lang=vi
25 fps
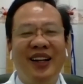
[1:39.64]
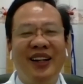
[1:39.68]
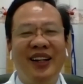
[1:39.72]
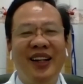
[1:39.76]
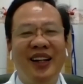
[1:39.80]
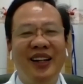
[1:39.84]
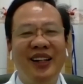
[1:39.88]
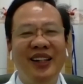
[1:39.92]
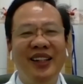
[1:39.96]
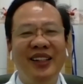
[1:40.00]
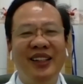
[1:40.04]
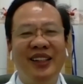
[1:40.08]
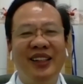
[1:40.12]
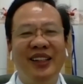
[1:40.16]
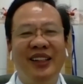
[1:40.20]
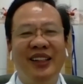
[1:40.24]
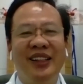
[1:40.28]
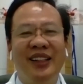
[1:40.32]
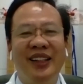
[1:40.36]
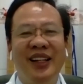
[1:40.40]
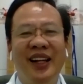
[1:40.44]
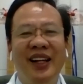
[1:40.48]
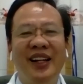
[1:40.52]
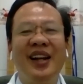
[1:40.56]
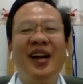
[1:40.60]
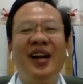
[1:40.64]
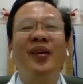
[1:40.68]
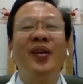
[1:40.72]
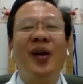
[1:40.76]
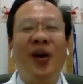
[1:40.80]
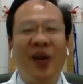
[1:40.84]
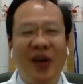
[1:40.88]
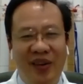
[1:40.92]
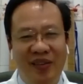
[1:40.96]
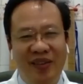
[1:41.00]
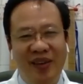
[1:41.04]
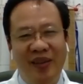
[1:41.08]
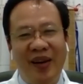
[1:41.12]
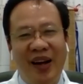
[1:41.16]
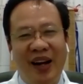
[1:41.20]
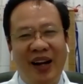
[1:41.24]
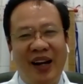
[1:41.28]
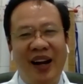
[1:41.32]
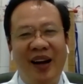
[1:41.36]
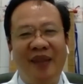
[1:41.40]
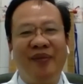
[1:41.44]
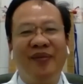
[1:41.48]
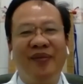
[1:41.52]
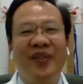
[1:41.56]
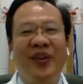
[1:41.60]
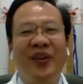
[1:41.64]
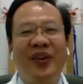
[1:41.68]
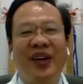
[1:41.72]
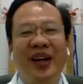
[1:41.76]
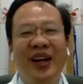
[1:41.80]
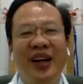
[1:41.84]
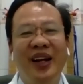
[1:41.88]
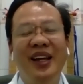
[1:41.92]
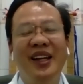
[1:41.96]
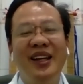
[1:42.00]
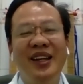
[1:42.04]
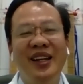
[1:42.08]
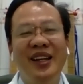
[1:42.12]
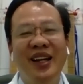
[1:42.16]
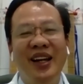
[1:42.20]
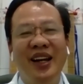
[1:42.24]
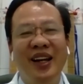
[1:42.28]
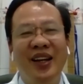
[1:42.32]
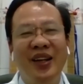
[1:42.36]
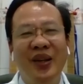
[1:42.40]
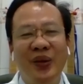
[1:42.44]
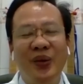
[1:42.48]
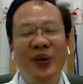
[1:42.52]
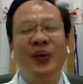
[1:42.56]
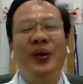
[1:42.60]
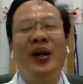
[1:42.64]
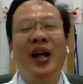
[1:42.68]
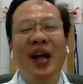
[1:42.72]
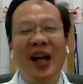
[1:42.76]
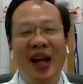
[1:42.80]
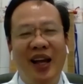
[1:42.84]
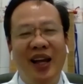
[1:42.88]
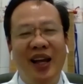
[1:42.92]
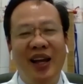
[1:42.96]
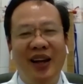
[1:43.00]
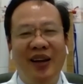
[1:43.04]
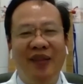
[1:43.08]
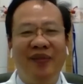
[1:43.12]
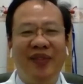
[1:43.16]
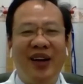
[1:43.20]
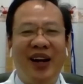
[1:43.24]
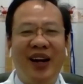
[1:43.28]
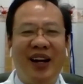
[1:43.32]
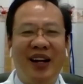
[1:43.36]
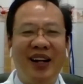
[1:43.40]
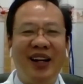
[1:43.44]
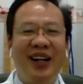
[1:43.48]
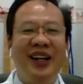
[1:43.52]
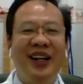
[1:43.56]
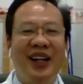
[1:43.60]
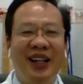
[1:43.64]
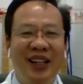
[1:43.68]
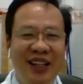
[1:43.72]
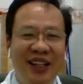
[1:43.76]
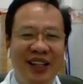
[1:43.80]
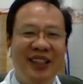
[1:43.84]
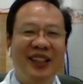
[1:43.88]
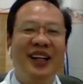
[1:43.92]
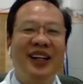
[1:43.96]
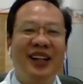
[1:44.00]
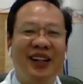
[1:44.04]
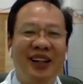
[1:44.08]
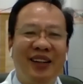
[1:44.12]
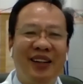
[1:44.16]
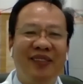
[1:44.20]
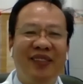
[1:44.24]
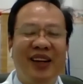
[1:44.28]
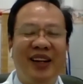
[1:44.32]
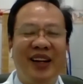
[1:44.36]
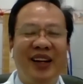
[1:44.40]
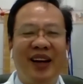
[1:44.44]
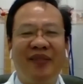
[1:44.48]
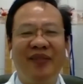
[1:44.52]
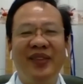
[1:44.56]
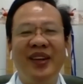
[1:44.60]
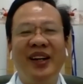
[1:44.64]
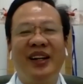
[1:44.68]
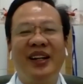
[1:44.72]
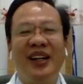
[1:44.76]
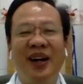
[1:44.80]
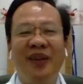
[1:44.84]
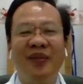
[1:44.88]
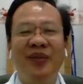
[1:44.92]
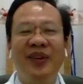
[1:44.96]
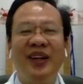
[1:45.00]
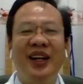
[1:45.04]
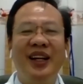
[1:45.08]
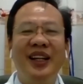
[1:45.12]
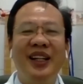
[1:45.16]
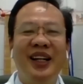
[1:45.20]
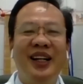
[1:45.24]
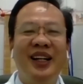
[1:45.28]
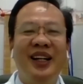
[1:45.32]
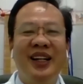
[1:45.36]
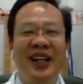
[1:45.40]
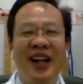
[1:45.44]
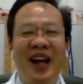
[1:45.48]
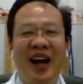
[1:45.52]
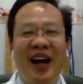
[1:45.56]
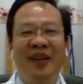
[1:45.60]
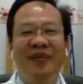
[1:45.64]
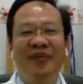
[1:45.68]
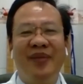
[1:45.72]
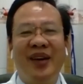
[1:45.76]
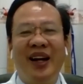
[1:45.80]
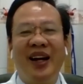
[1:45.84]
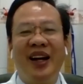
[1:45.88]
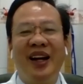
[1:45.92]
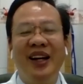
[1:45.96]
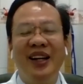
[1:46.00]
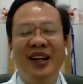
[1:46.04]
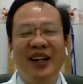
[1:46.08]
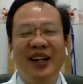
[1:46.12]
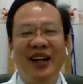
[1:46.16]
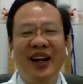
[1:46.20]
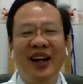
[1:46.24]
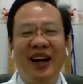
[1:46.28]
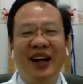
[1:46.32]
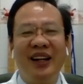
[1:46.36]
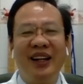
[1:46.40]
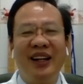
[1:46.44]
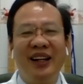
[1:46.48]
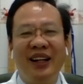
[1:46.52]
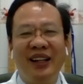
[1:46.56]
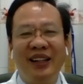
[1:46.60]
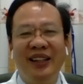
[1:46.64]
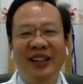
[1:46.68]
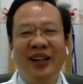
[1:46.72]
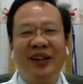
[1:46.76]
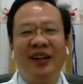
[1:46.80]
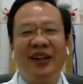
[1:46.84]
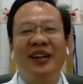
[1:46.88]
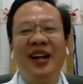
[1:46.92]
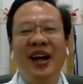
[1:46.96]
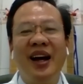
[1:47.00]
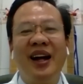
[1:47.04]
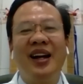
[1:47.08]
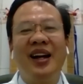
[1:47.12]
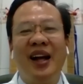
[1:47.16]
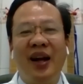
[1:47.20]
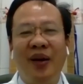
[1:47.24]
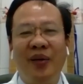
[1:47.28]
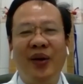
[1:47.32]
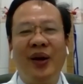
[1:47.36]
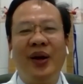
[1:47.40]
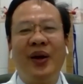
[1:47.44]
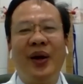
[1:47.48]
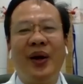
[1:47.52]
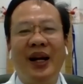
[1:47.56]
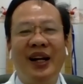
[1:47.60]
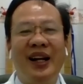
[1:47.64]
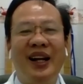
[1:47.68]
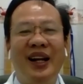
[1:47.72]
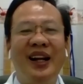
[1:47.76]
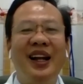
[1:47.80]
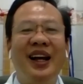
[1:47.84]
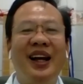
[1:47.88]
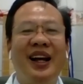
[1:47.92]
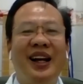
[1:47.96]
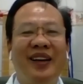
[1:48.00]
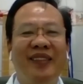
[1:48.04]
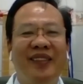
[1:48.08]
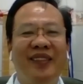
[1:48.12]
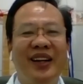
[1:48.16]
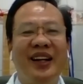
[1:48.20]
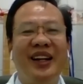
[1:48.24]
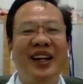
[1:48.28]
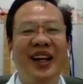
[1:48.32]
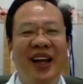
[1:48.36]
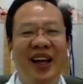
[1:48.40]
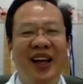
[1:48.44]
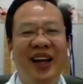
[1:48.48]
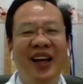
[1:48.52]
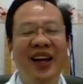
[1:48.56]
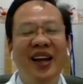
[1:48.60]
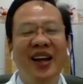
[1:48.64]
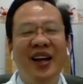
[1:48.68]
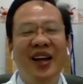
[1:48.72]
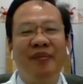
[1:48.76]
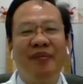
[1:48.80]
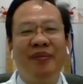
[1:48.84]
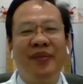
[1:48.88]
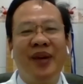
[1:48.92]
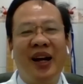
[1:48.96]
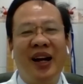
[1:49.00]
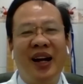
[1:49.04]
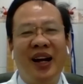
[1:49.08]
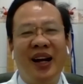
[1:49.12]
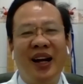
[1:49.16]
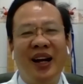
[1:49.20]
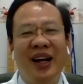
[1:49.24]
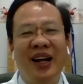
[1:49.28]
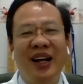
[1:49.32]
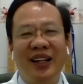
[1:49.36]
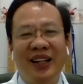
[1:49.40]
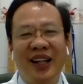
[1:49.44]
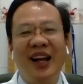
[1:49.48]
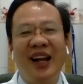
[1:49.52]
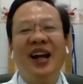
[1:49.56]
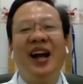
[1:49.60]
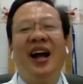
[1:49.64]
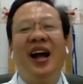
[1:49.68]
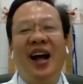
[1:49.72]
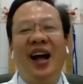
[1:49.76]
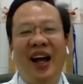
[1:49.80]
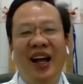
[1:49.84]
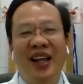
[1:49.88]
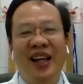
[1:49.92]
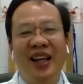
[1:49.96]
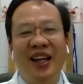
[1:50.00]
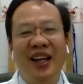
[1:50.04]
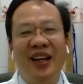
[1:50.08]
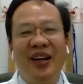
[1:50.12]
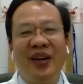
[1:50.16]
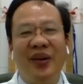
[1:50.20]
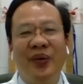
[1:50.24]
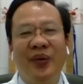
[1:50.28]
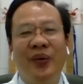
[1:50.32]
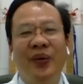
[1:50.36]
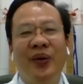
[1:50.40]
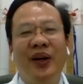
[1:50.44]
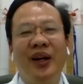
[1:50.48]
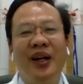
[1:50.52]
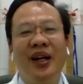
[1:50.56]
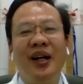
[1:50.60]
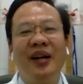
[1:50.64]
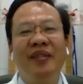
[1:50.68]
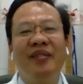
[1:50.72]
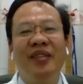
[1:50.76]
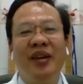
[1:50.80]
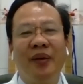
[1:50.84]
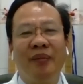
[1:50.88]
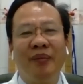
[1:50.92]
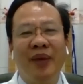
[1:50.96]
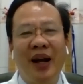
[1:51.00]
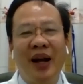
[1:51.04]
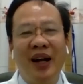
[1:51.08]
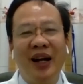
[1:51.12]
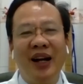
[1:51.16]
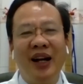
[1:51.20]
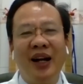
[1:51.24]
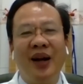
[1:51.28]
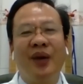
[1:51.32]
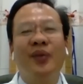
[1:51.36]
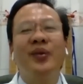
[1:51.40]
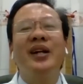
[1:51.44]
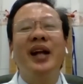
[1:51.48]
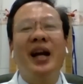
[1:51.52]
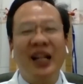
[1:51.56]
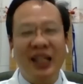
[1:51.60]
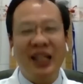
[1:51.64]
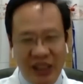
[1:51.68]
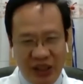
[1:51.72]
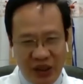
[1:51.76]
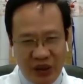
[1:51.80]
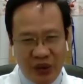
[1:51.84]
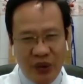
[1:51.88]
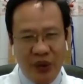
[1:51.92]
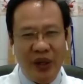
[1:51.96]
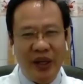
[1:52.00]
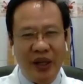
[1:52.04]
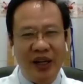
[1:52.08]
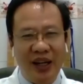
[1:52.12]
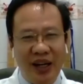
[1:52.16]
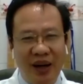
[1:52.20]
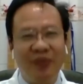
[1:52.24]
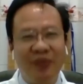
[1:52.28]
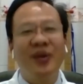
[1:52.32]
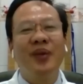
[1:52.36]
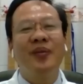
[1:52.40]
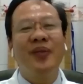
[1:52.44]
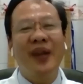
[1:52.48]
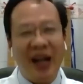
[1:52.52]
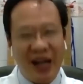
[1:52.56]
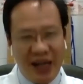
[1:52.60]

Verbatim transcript: đến để, để, để trao đổi với bạn đọc một cái ờ, chủ đề mà rất là thiết thực và đặc biệt trong cái thời đại mà đang dịch đã đang hoành hành đó là cái vấn đề mà tác hại của cái việc mang khẩu trang thường xuyên không đúng